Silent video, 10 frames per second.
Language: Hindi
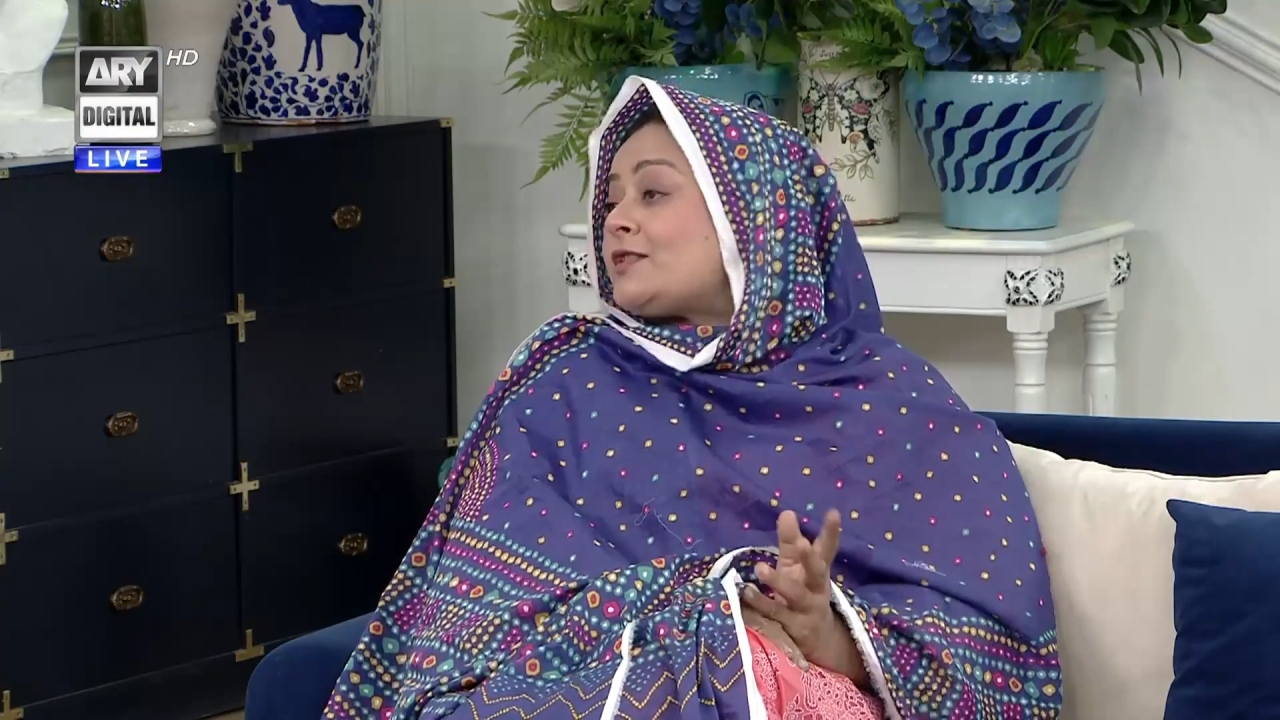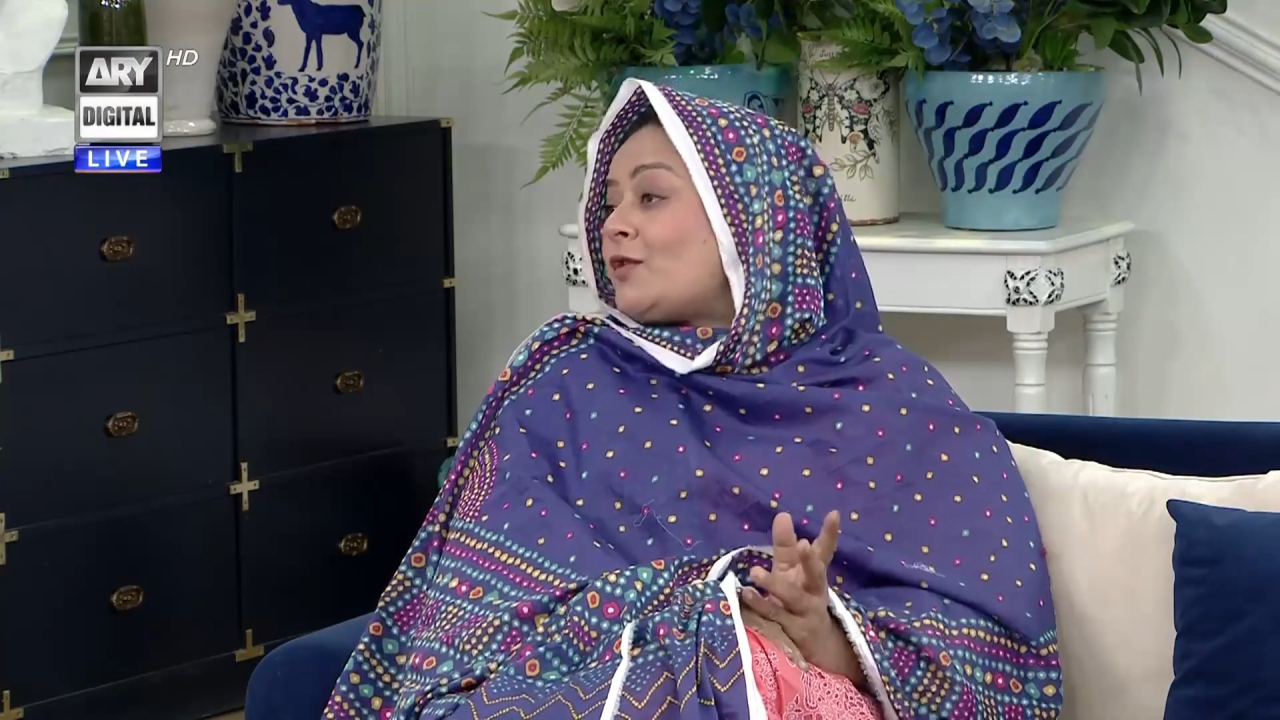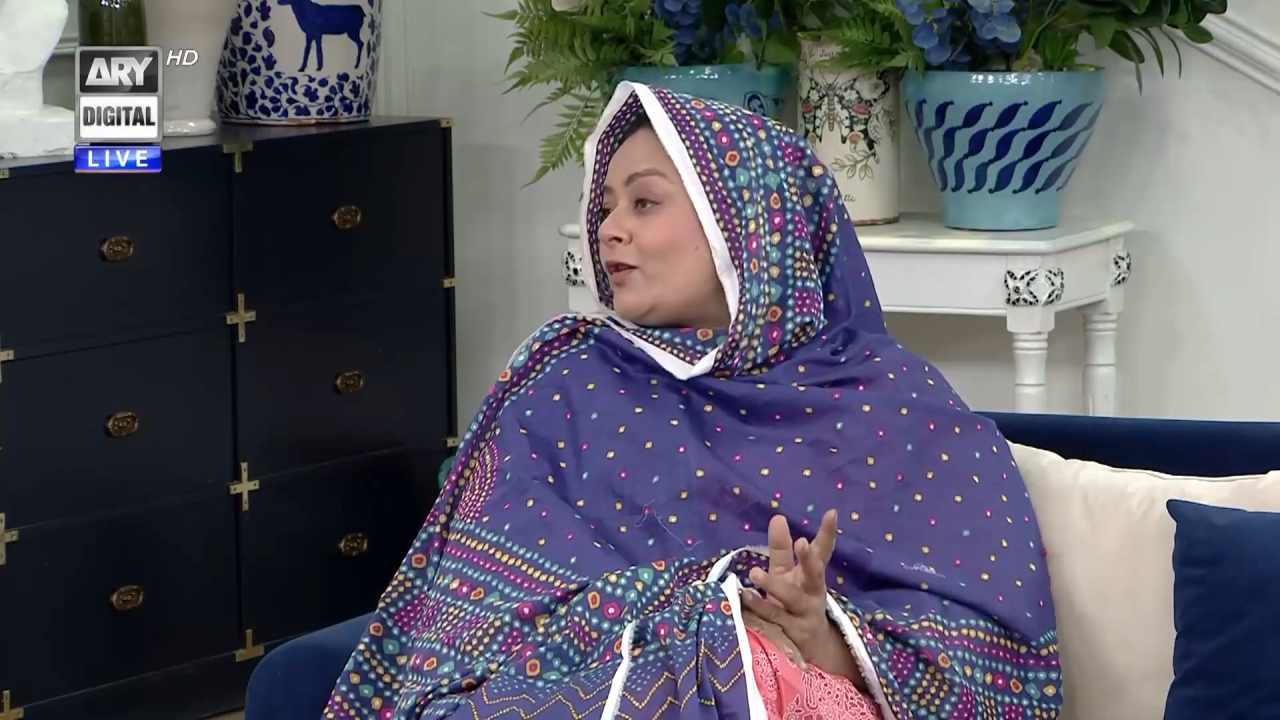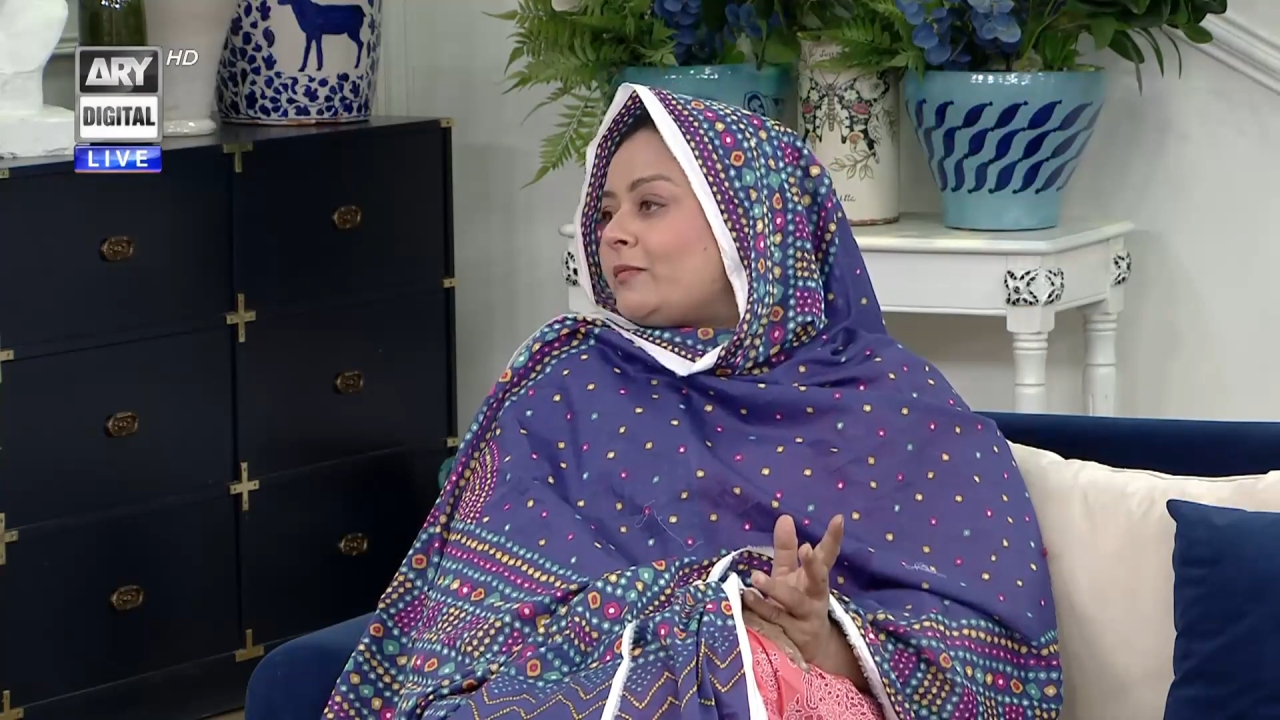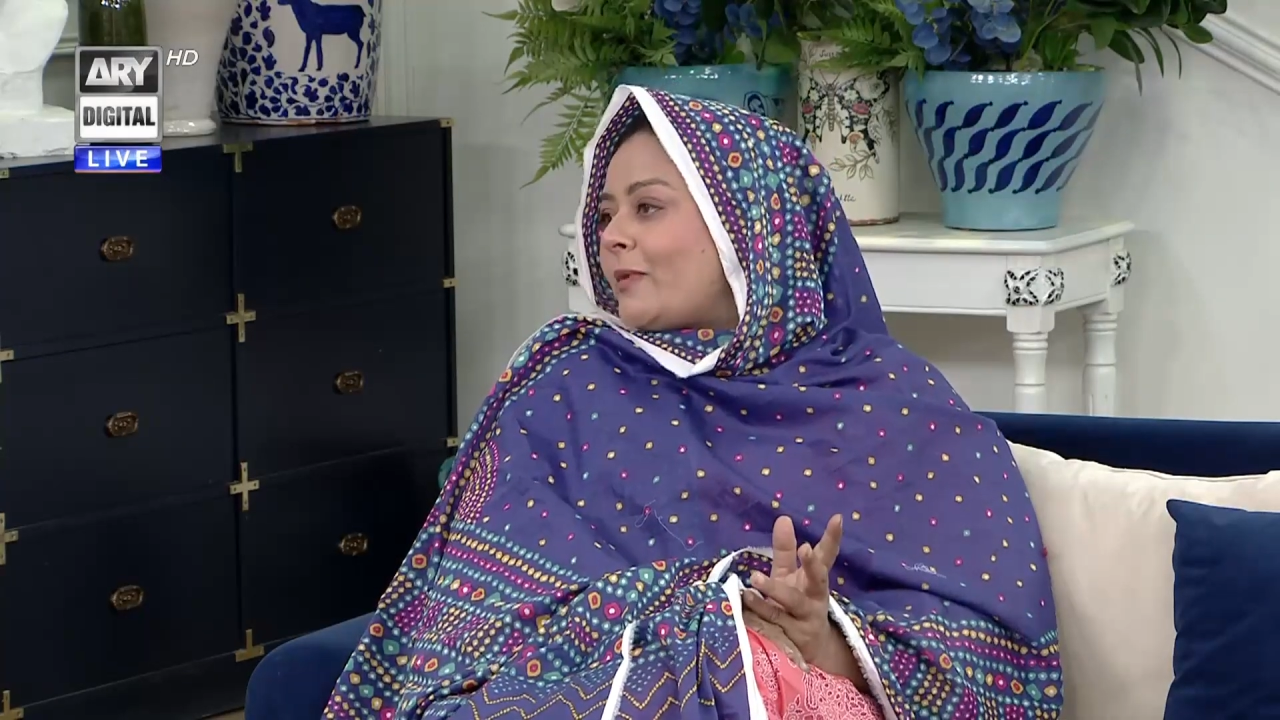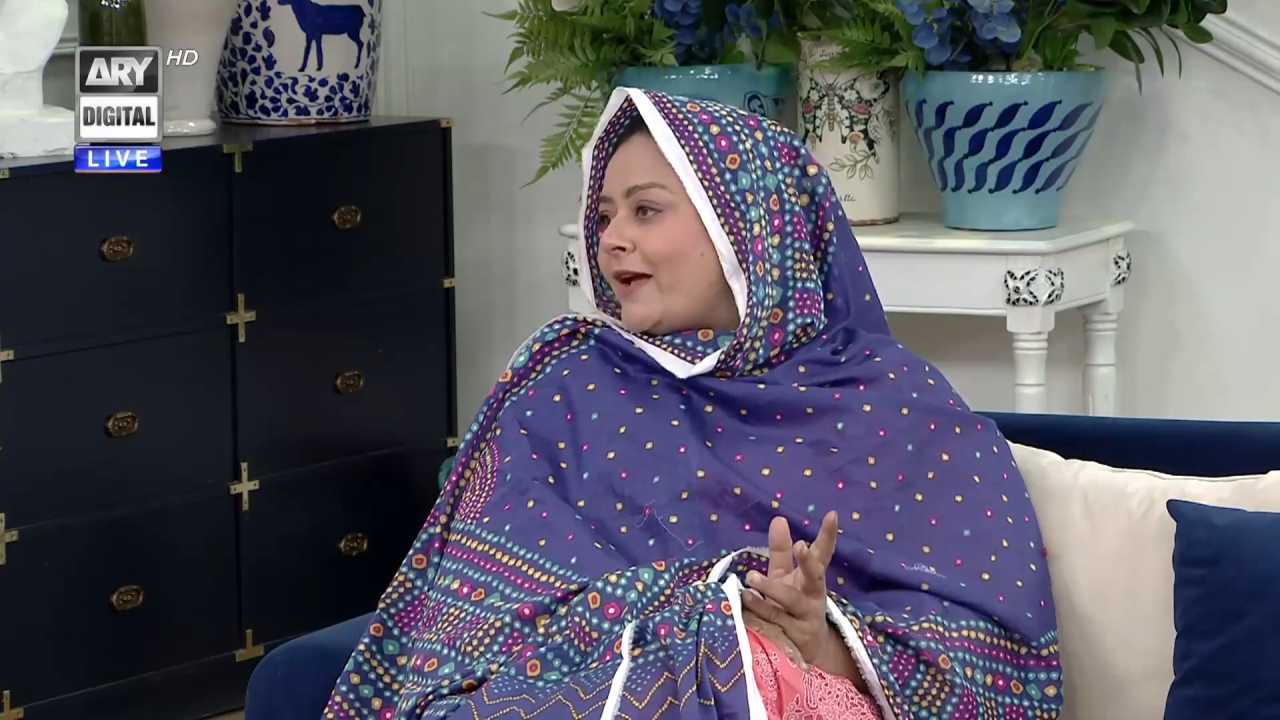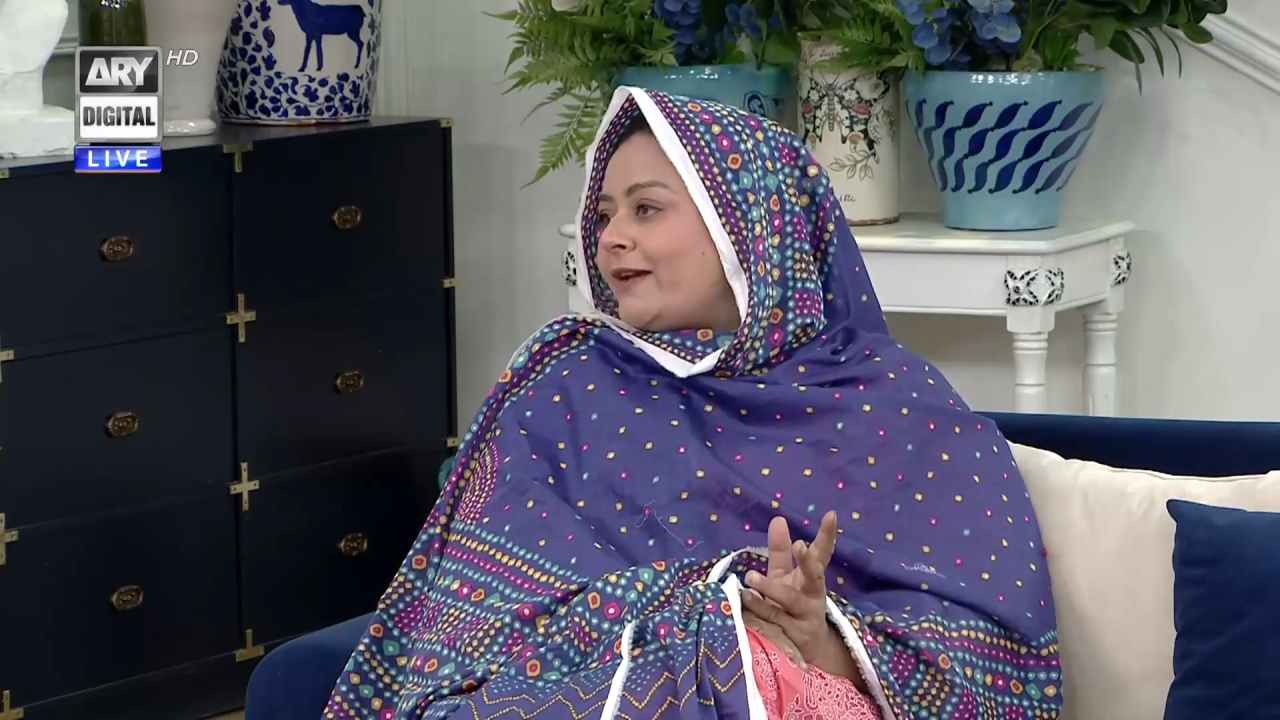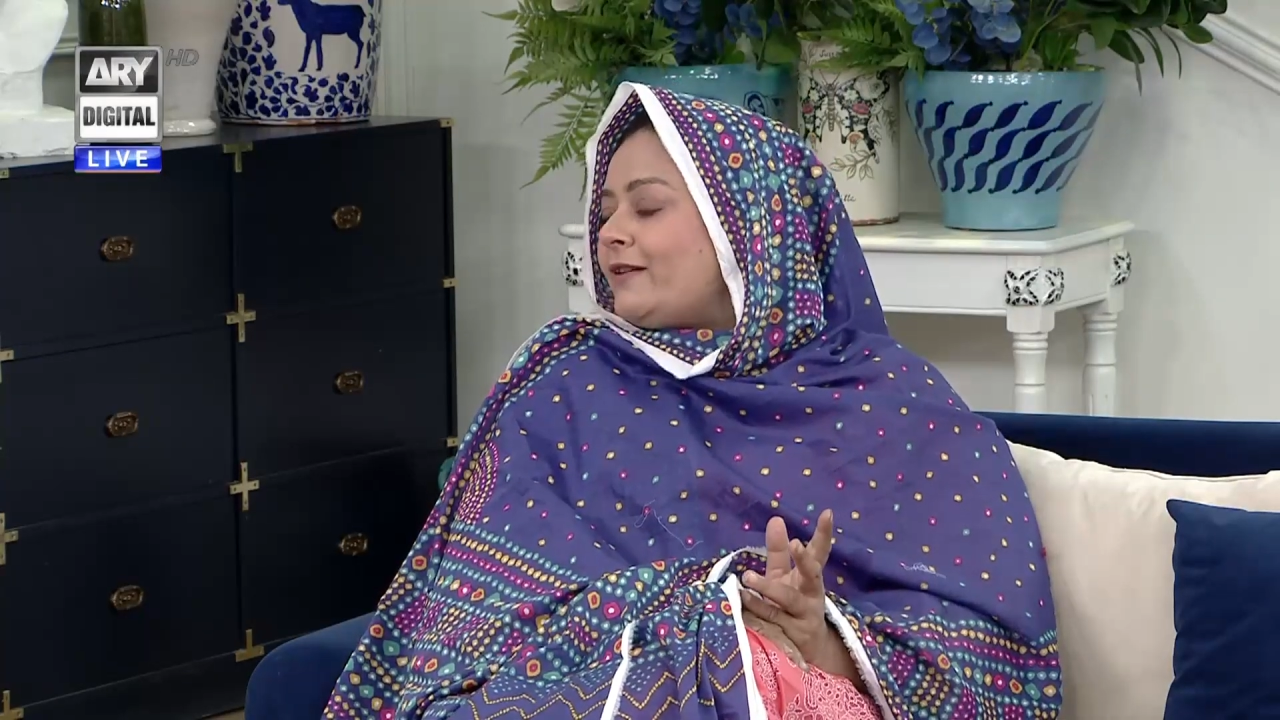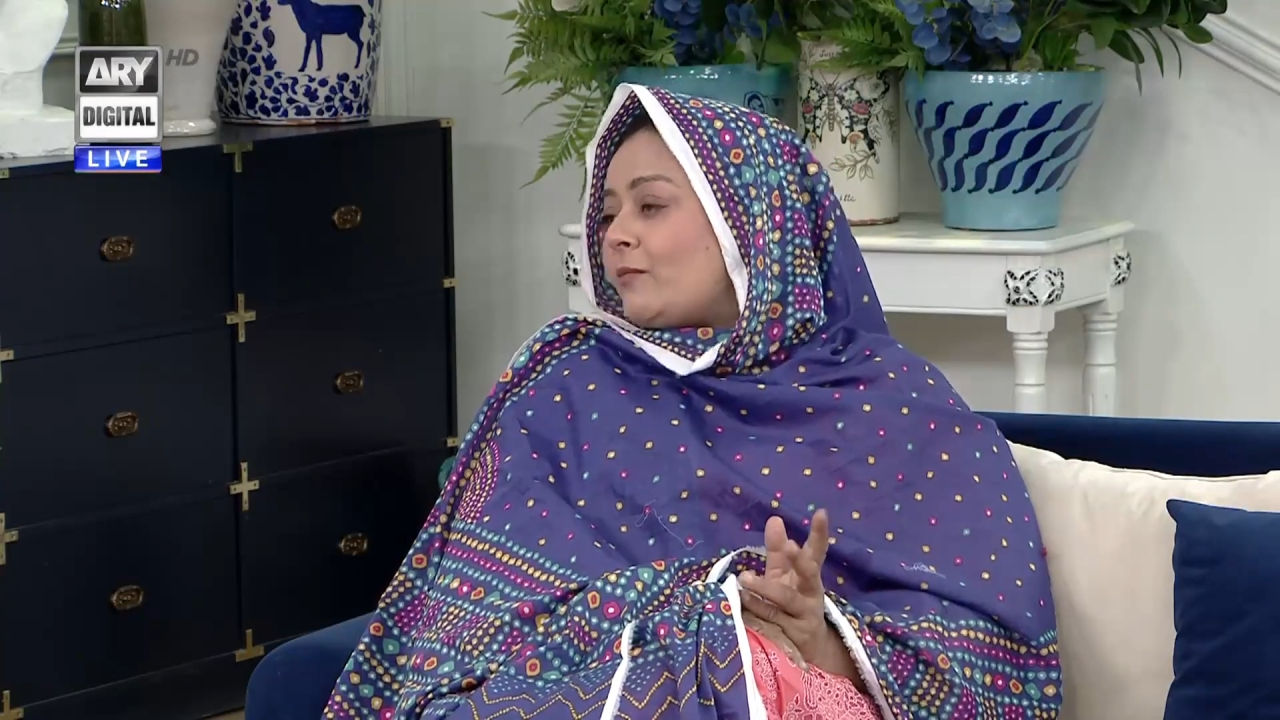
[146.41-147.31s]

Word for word: नॉट बैड